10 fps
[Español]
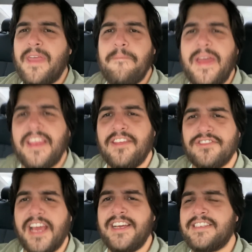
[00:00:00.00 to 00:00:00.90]

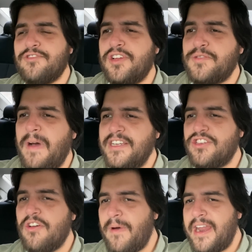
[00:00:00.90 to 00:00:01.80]
bienvenidos a este su
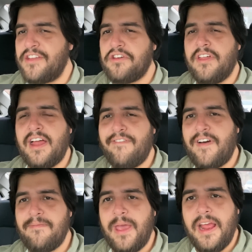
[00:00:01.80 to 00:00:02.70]
espacio para toda la
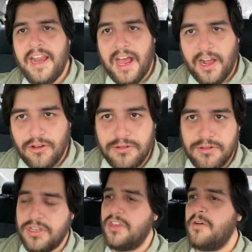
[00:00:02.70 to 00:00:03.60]
familia,
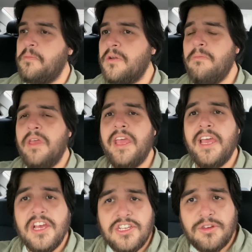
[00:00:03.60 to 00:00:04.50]
conducido por mí,
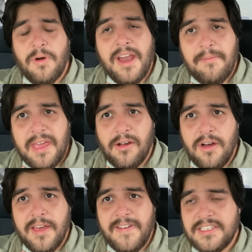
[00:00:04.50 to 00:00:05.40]
su buen
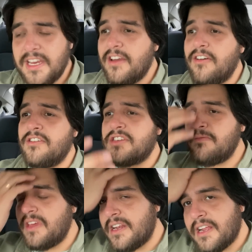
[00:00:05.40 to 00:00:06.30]
amigo y vecino José Miguel